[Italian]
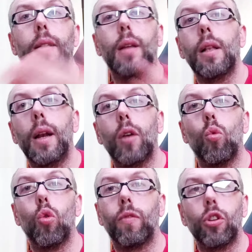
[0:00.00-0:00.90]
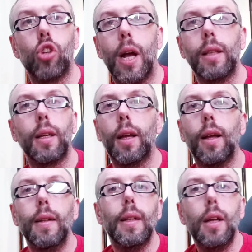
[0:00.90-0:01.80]
che taglia le curve, gente
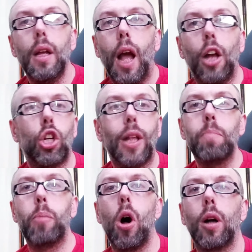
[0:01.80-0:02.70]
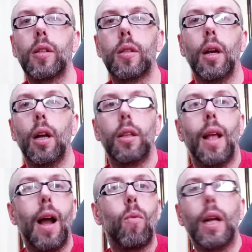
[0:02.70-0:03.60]
che esce dai box eh,
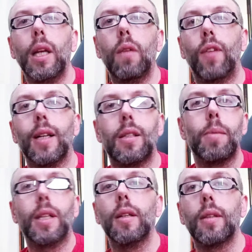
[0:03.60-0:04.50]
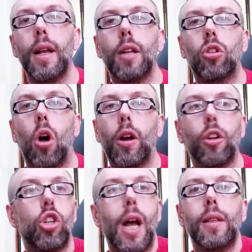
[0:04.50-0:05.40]
nella qualifica e si mette in
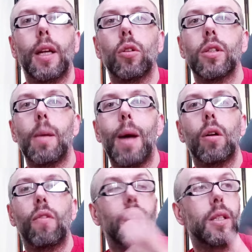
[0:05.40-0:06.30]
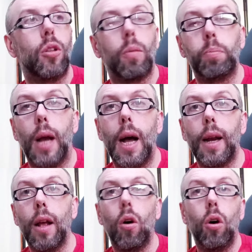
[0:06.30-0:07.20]
traiettoria, gente che non sa manco farsi
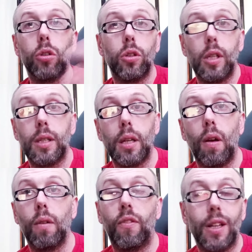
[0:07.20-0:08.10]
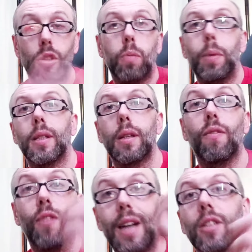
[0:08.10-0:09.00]
doppiare o non si sa fa sorpass-
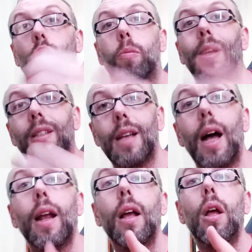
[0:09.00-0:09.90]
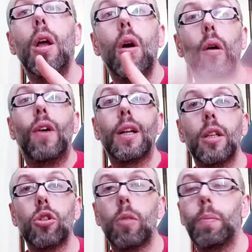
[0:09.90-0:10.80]
far sorpassare o
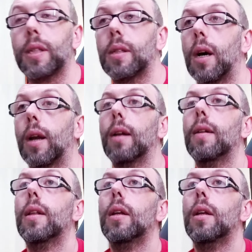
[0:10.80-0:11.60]
farti sorpassare.